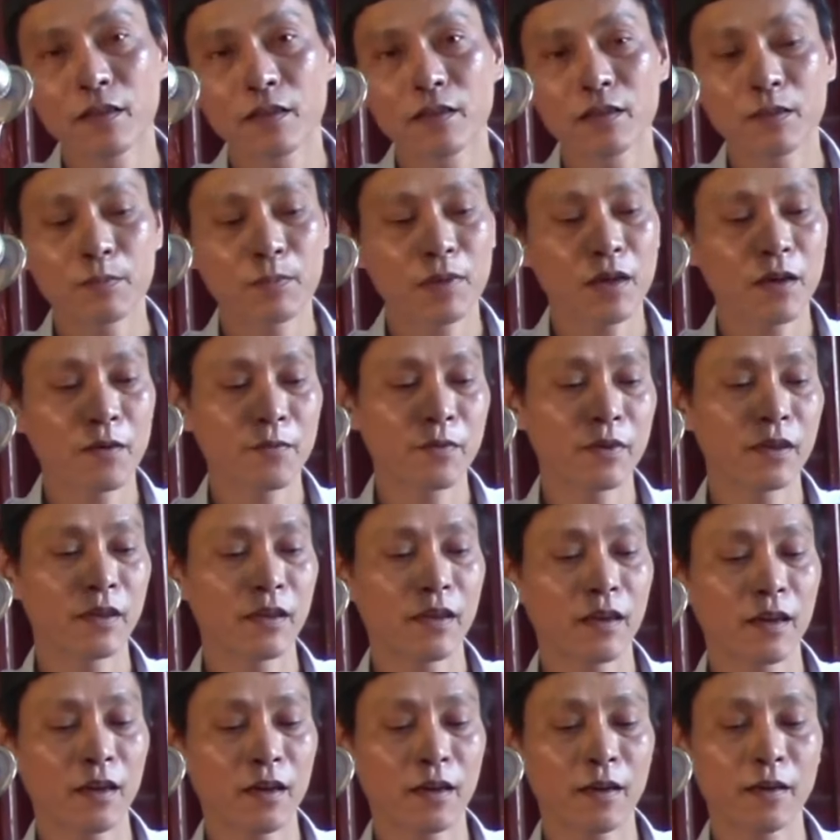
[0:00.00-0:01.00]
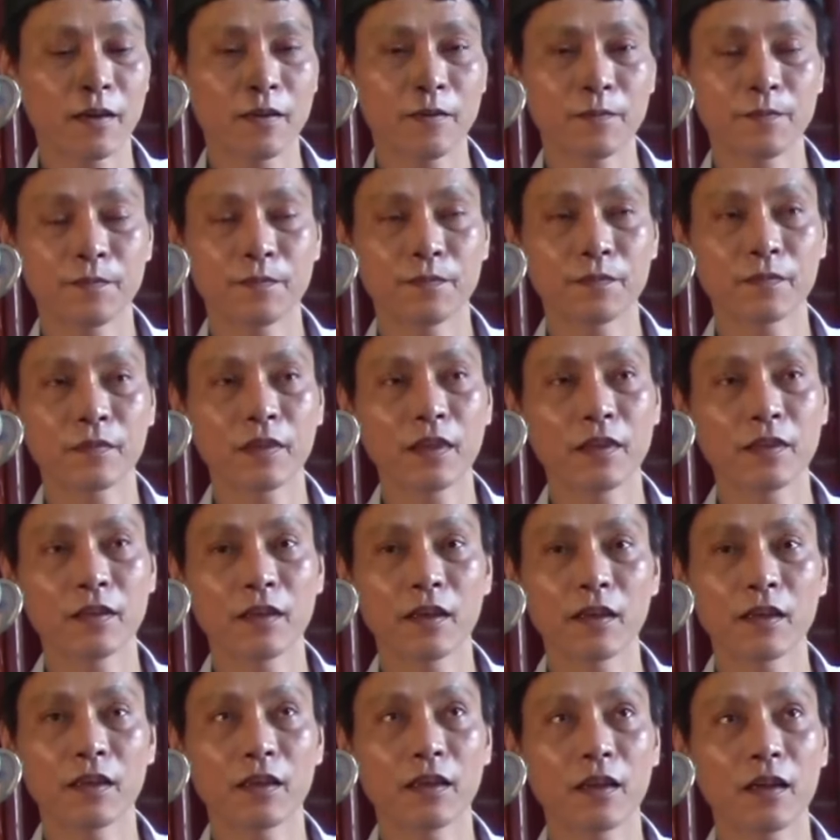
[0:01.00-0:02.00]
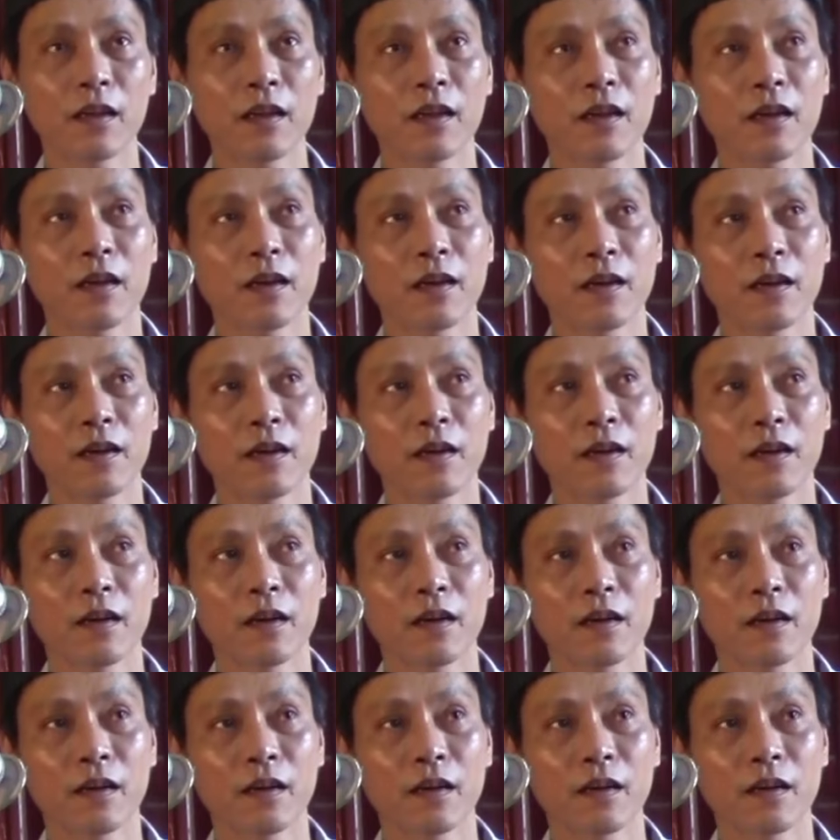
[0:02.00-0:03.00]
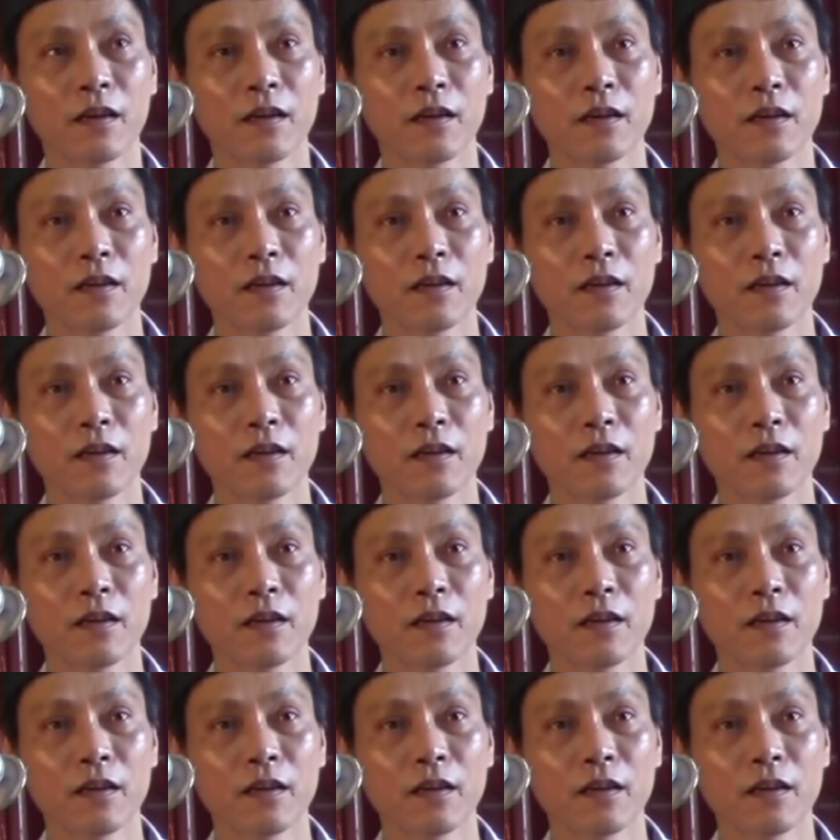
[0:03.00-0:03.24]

nhưng mà vì là tình hình là